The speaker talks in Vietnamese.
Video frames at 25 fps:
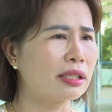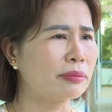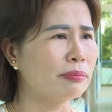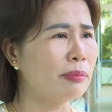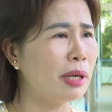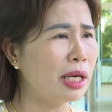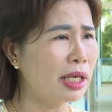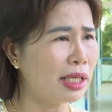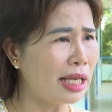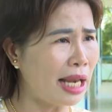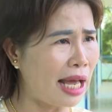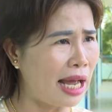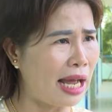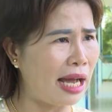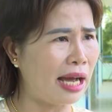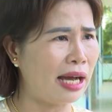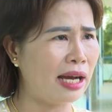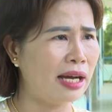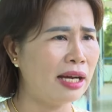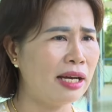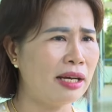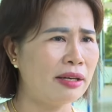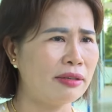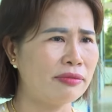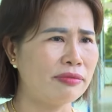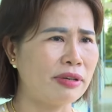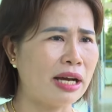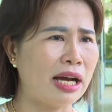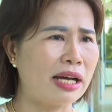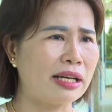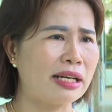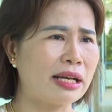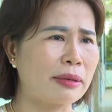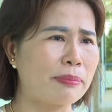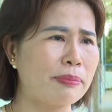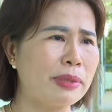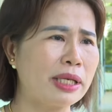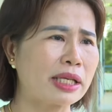mới lạ, và
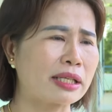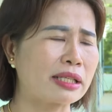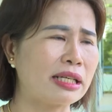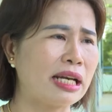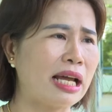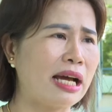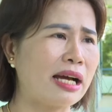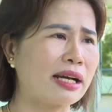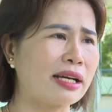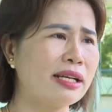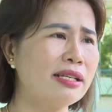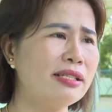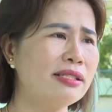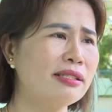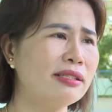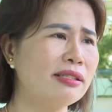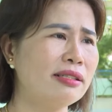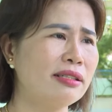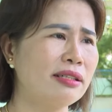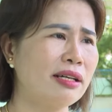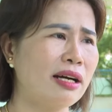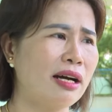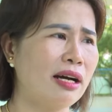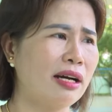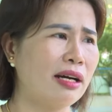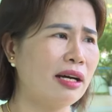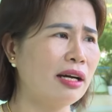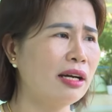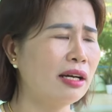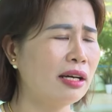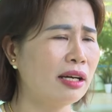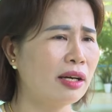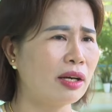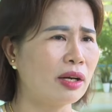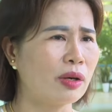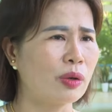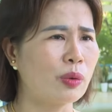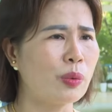đặc biệt là cái sự
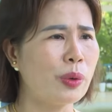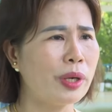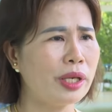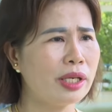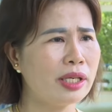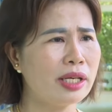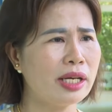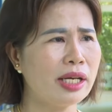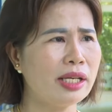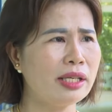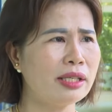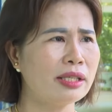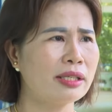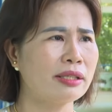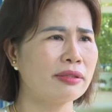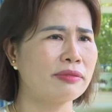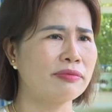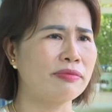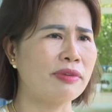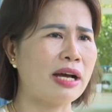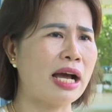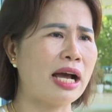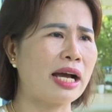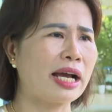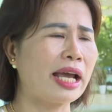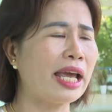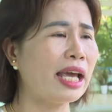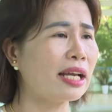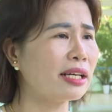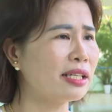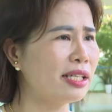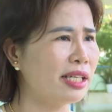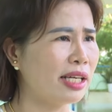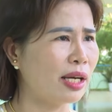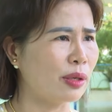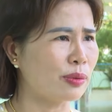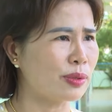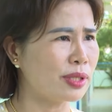khuyến khích và khen
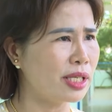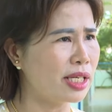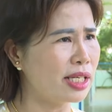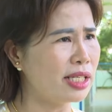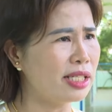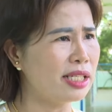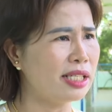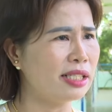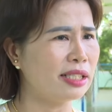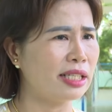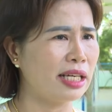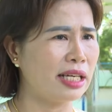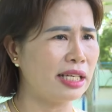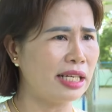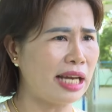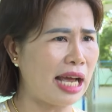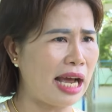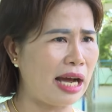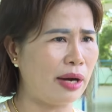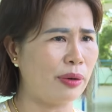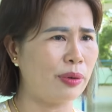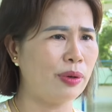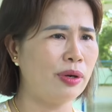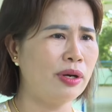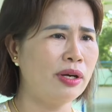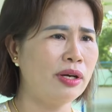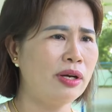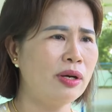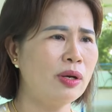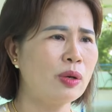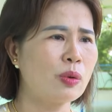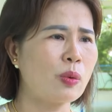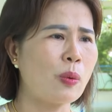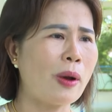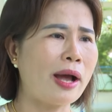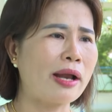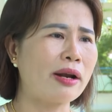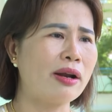ngợi học sinh như thế nào.
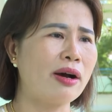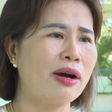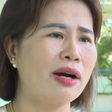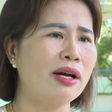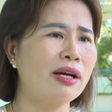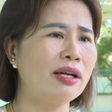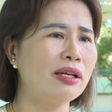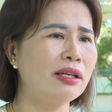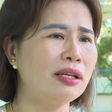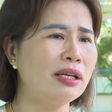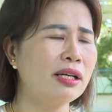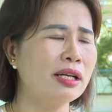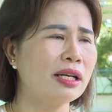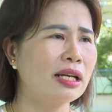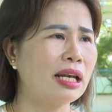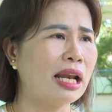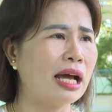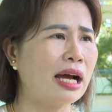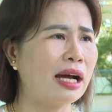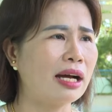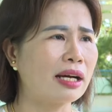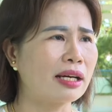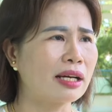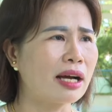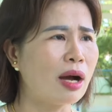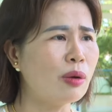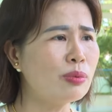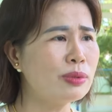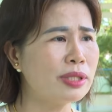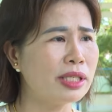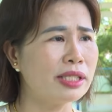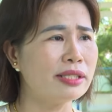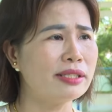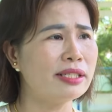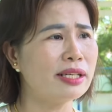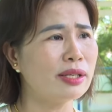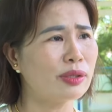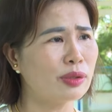Qua đó là không
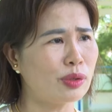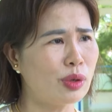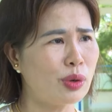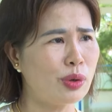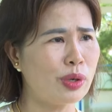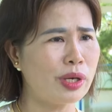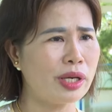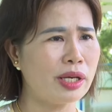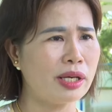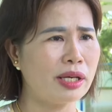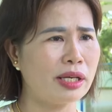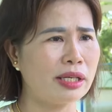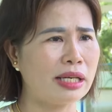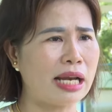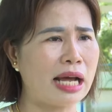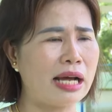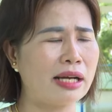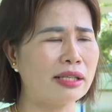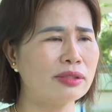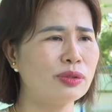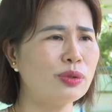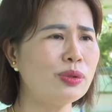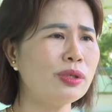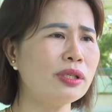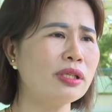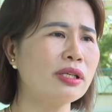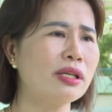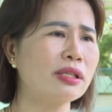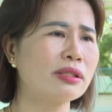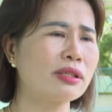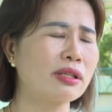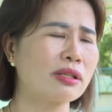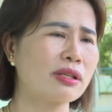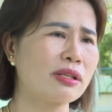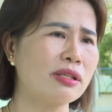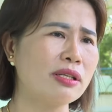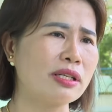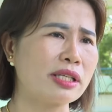chỉ riêng tôi đã rút
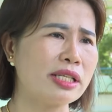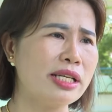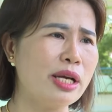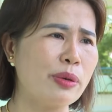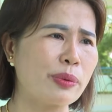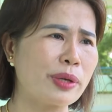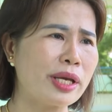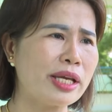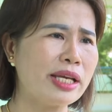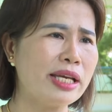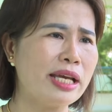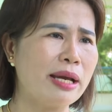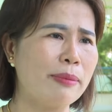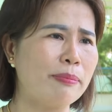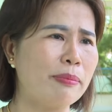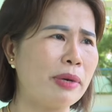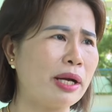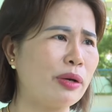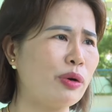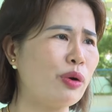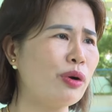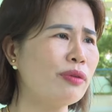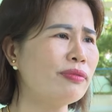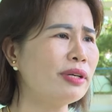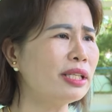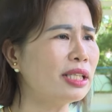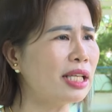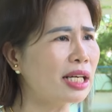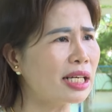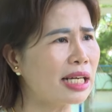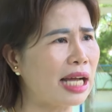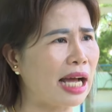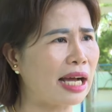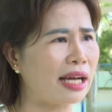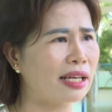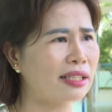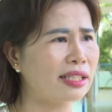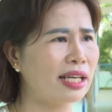được nhiều kinh nghiệm mà đối với tất
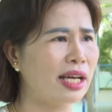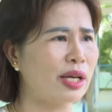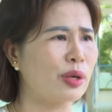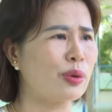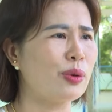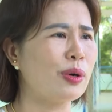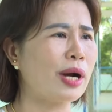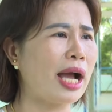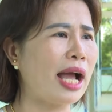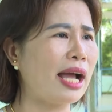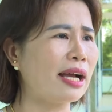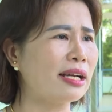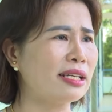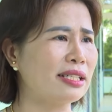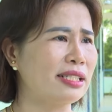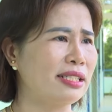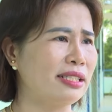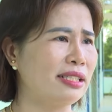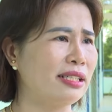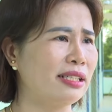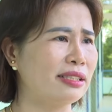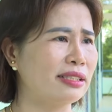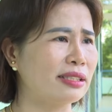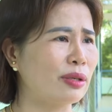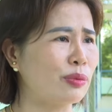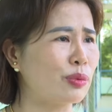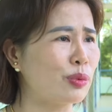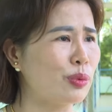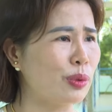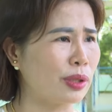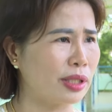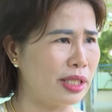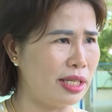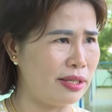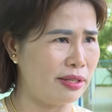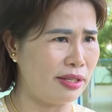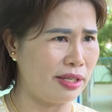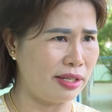cả các thầy cô khác trong cuộc
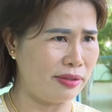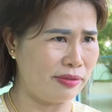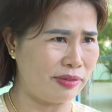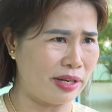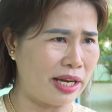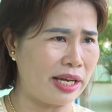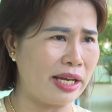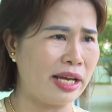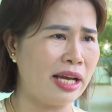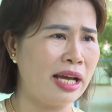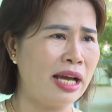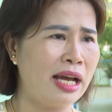thi như vậy.